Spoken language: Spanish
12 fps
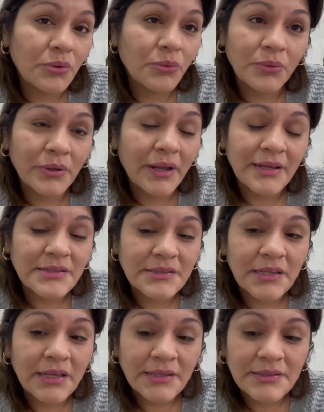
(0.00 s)
una de las
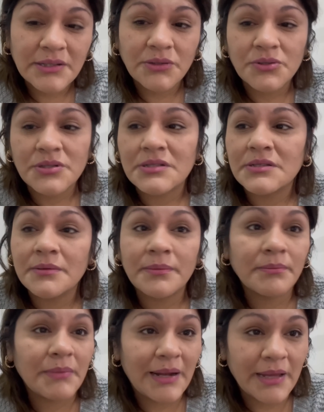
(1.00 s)
tías, entonces
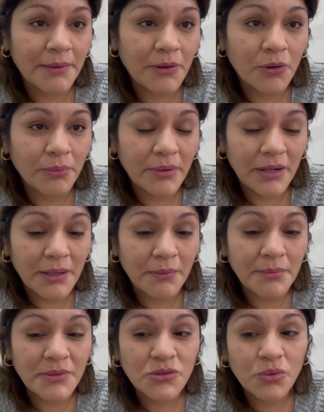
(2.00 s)
me la, llevé, me
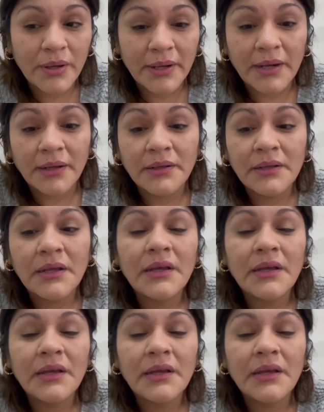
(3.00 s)
a mi suegra.